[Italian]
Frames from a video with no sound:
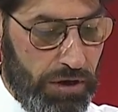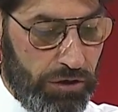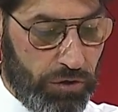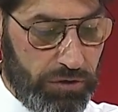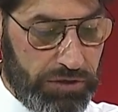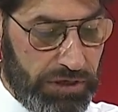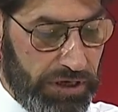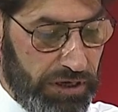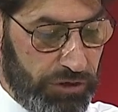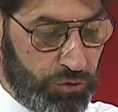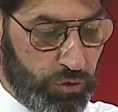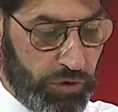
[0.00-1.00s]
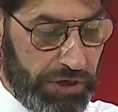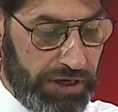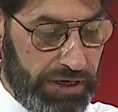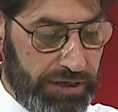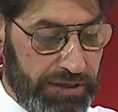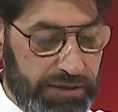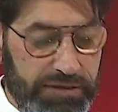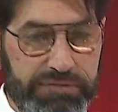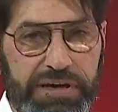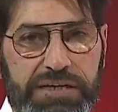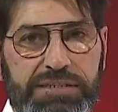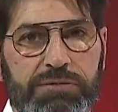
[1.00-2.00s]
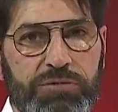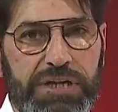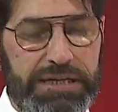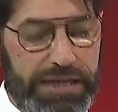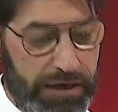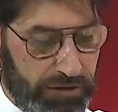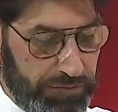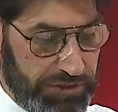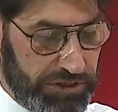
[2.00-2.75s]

con eh, due diverse modalità, come